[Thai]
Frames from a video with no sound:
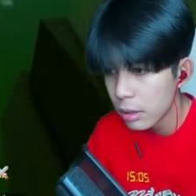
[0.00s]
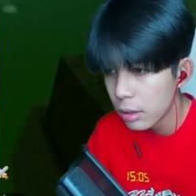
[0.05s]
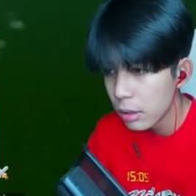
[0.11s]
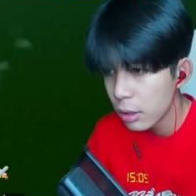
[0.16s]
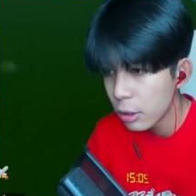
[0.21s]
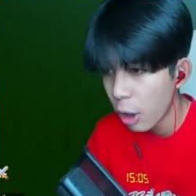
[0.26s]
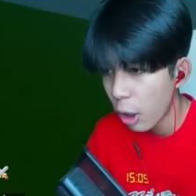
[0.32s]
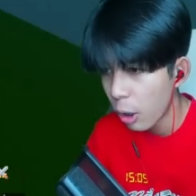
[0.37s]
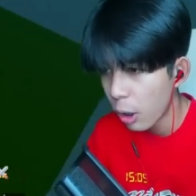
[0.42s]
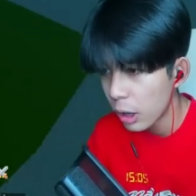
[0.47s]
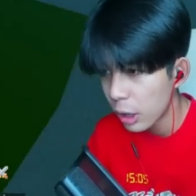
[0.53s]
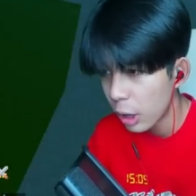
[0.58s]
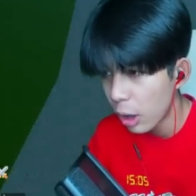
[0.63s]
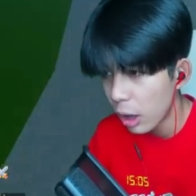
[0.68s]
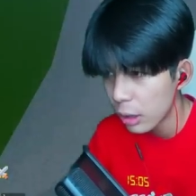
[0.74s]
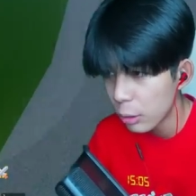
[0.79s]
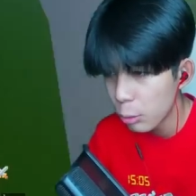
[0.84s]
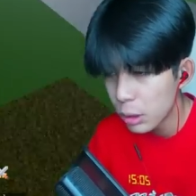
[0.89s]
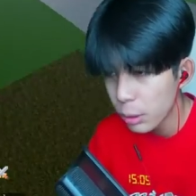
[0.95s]
ถอยก่อน ถอยก่
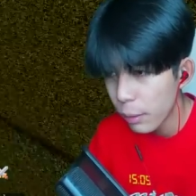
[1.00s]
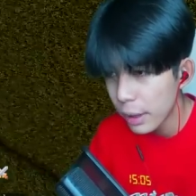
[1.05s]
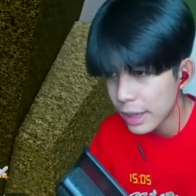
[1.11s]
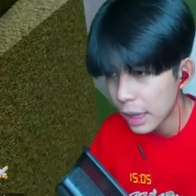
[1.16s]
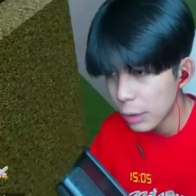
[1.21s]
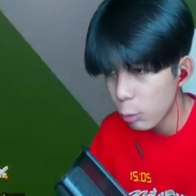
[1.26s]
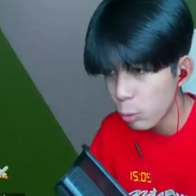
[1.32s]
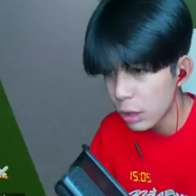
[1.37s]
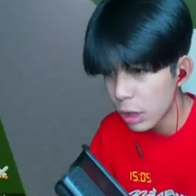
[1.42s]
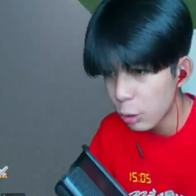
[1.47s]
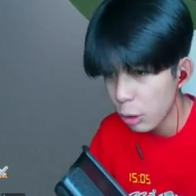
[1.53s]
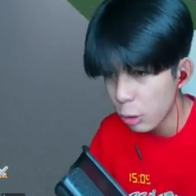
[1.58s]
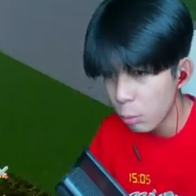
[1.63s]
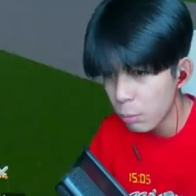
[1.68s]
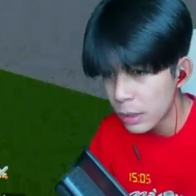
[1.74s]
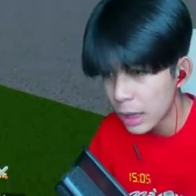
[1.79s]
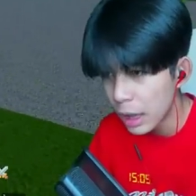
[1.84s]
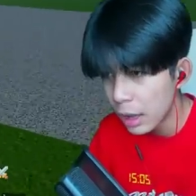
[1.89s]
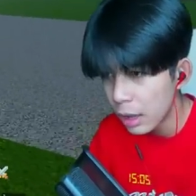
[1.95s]
อนรู้สึกว่า ซันคุงจะโดนลุ
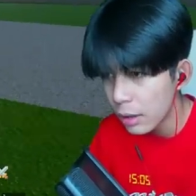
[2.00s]
มเซิง